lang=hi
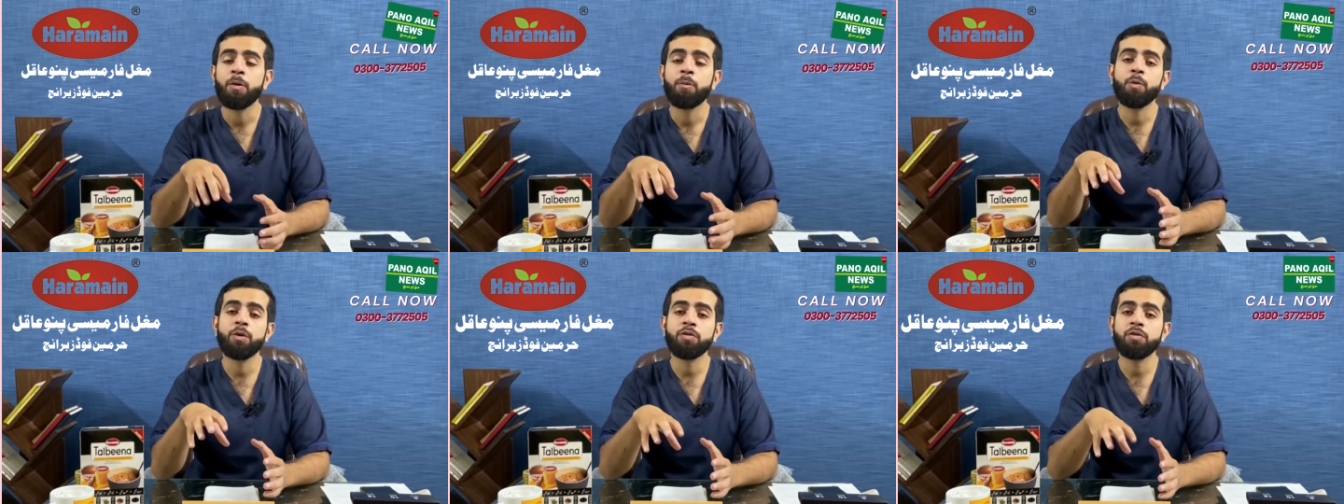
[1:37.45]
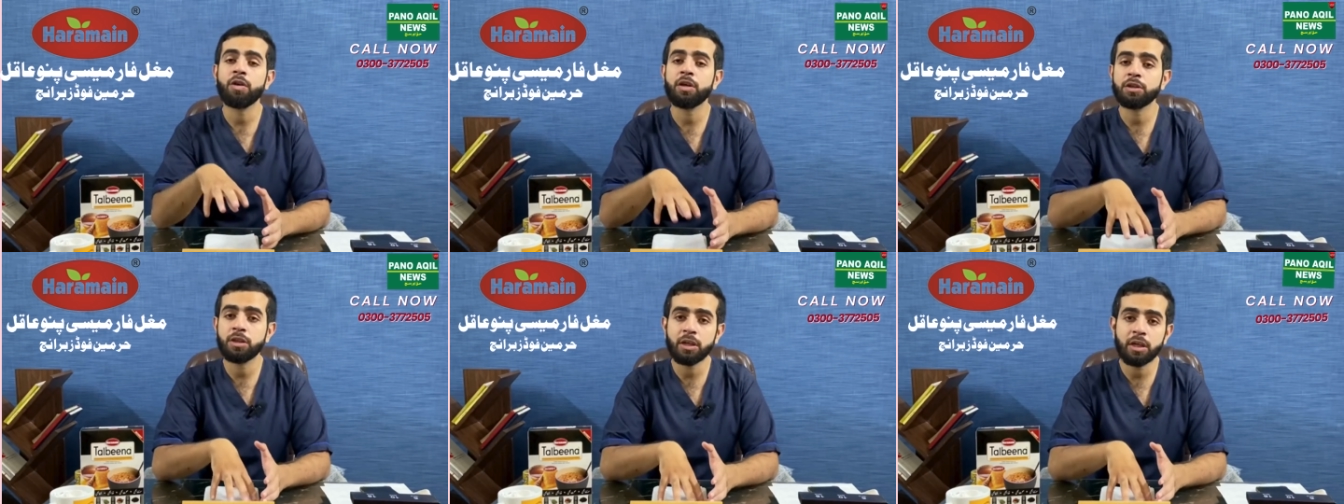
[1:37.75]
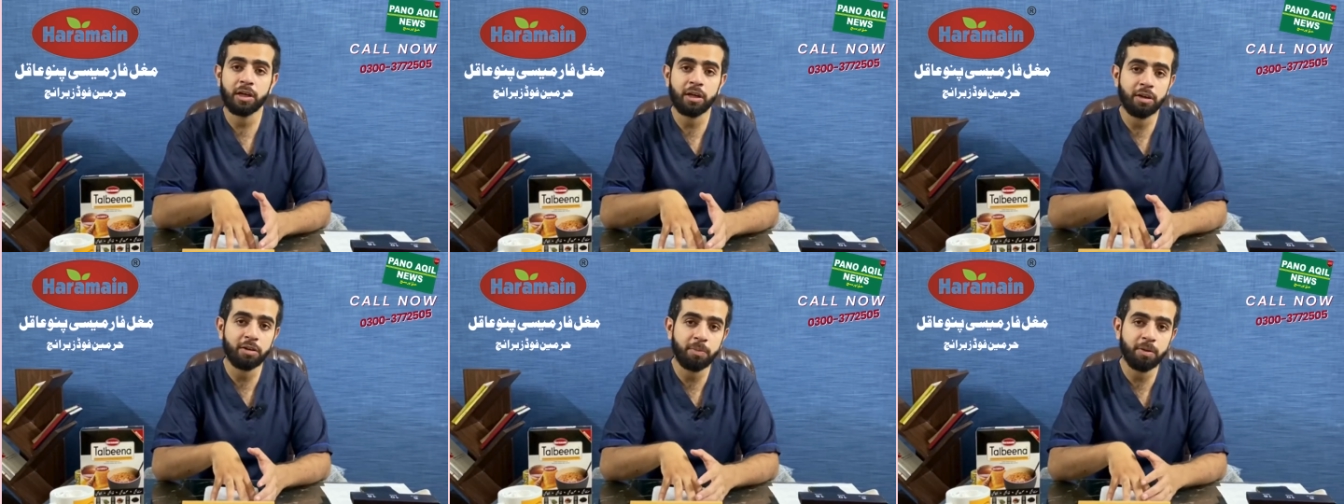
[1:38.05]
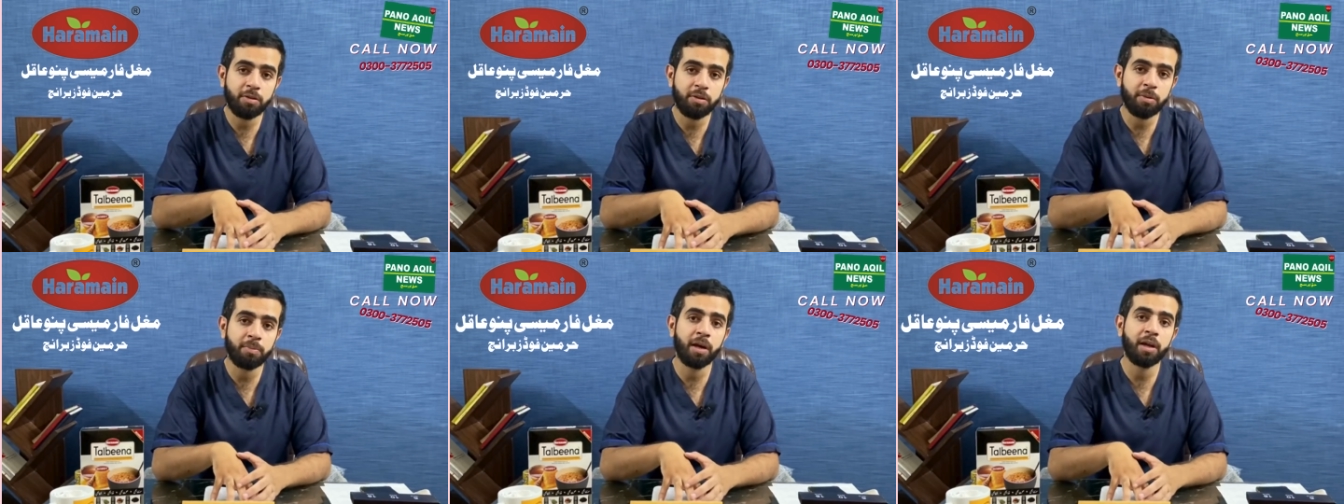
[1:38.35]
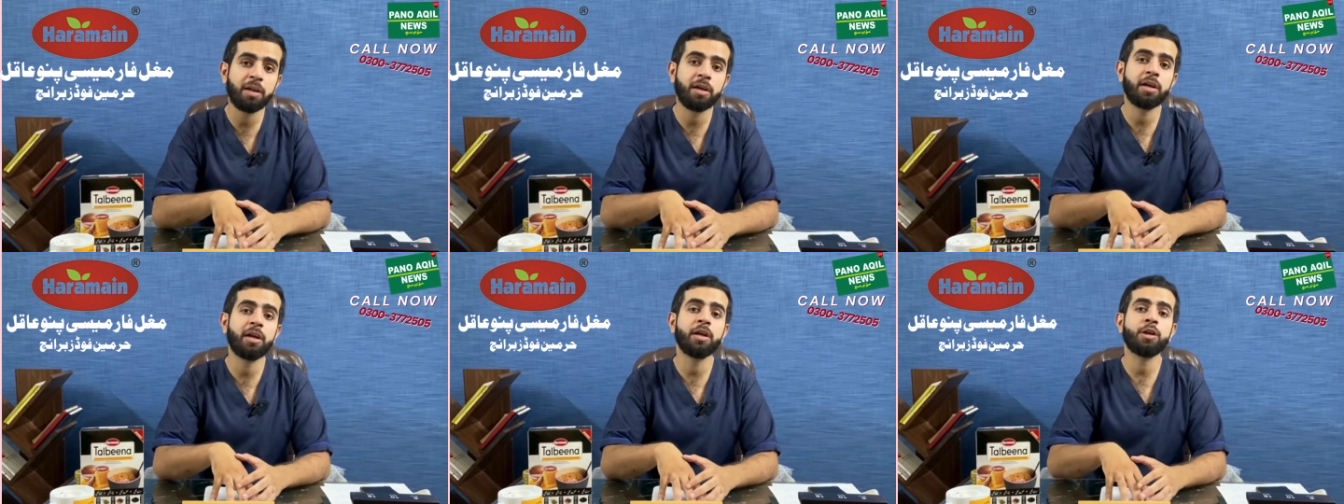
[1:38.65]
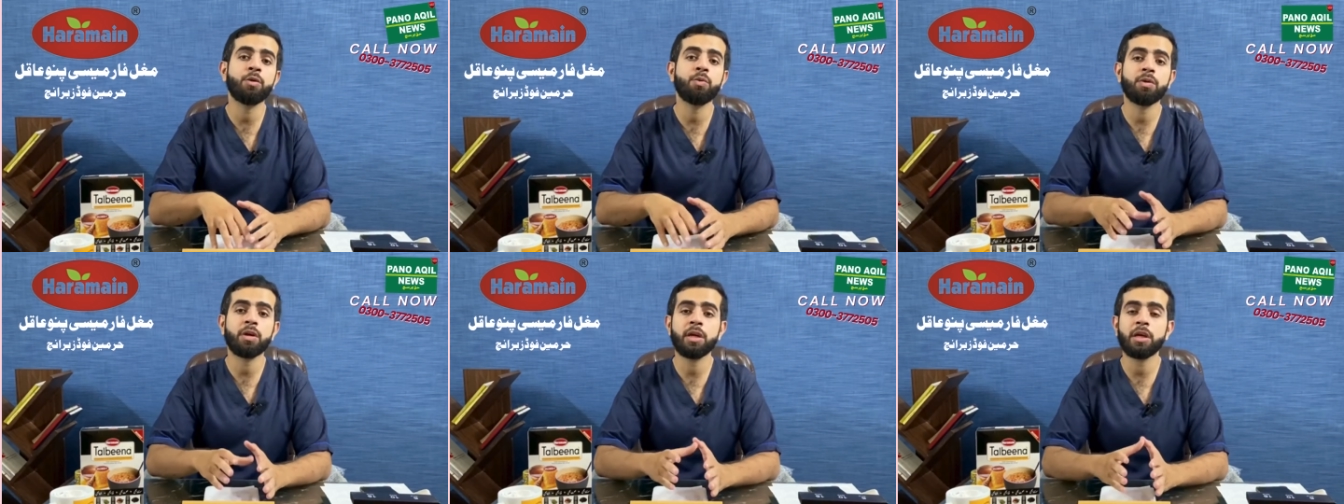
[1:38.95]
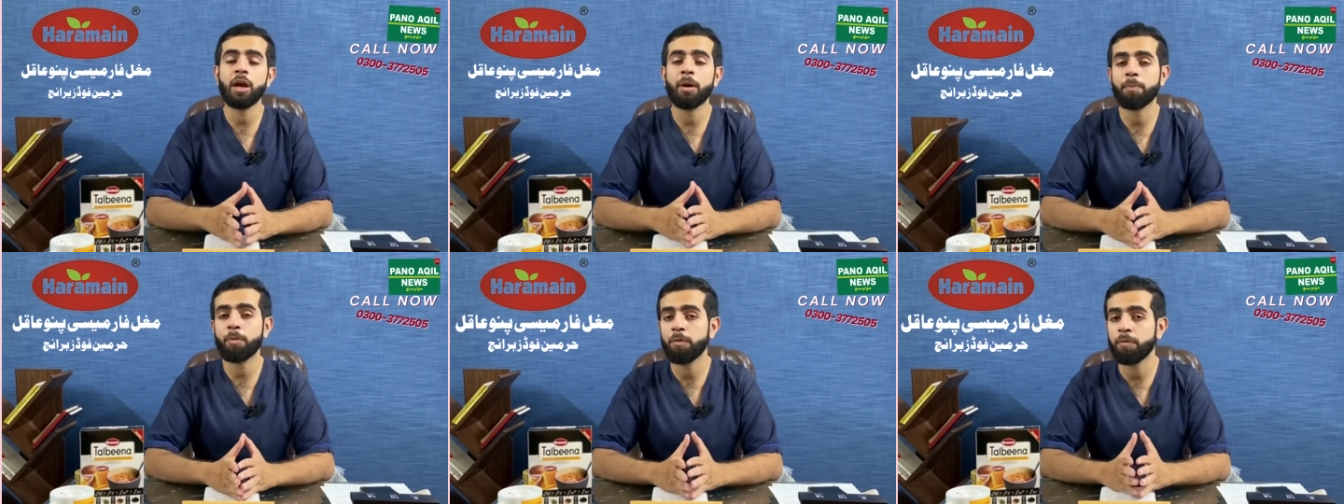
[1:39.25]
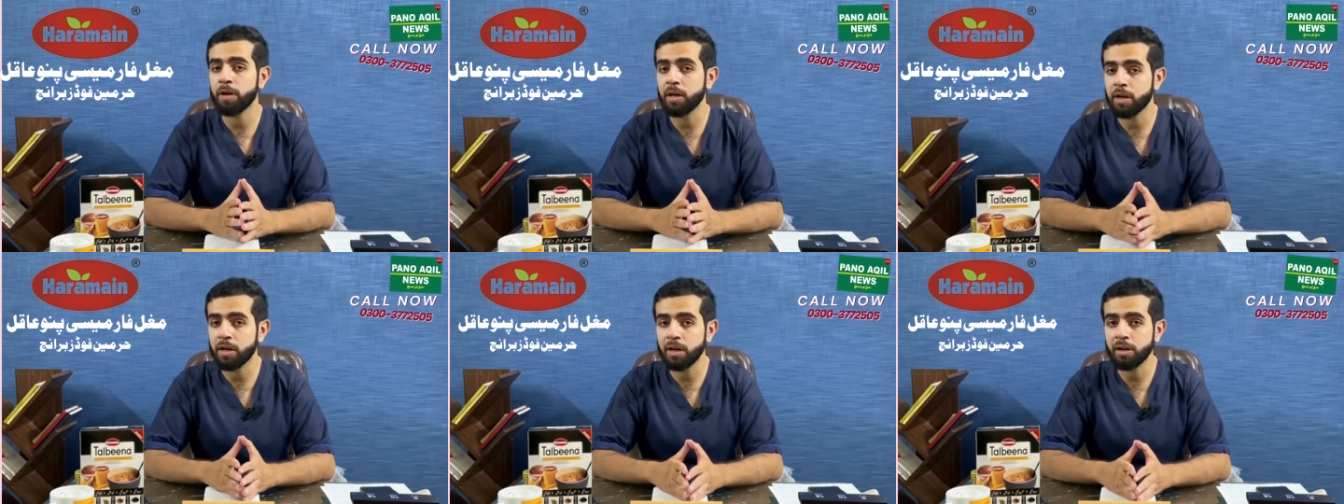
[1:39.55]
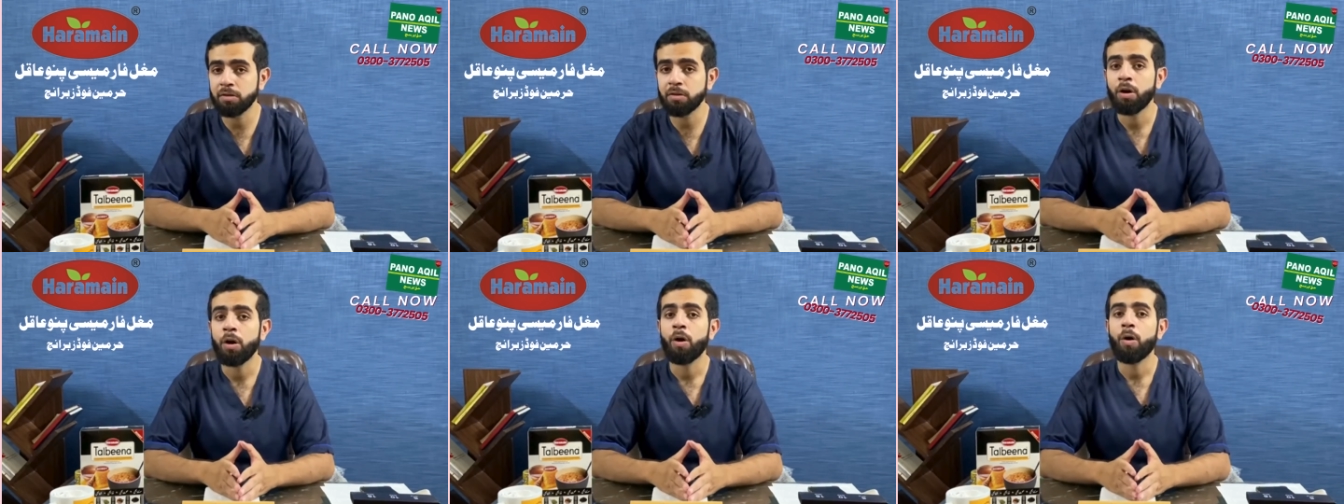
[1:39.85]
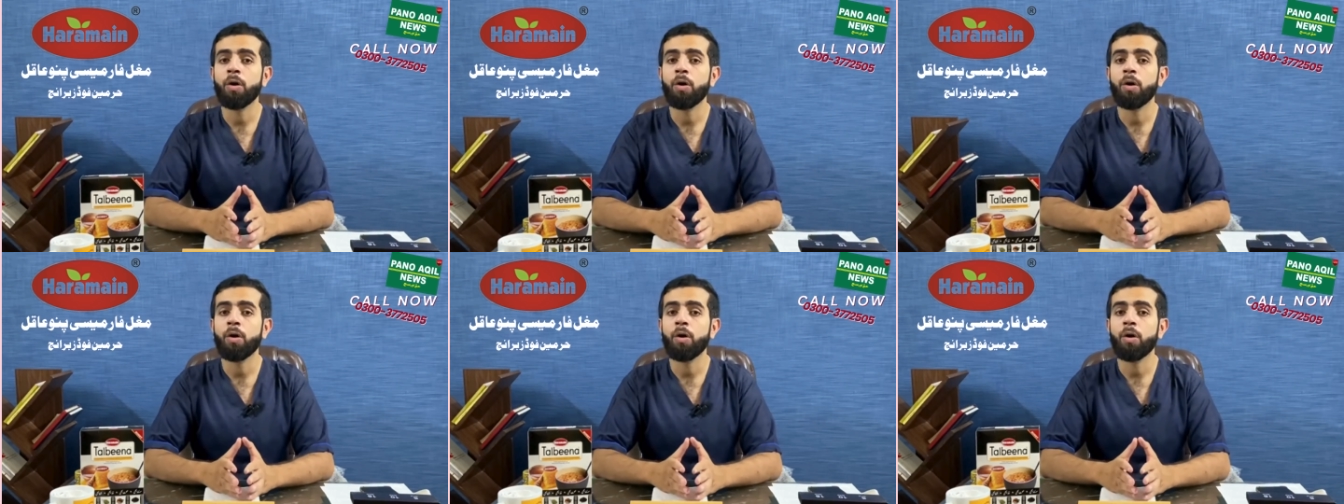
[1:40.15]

वो इस नाश्ते के लाजमी इस्तेमाल करें क्योंकि ये आपको वीकनेस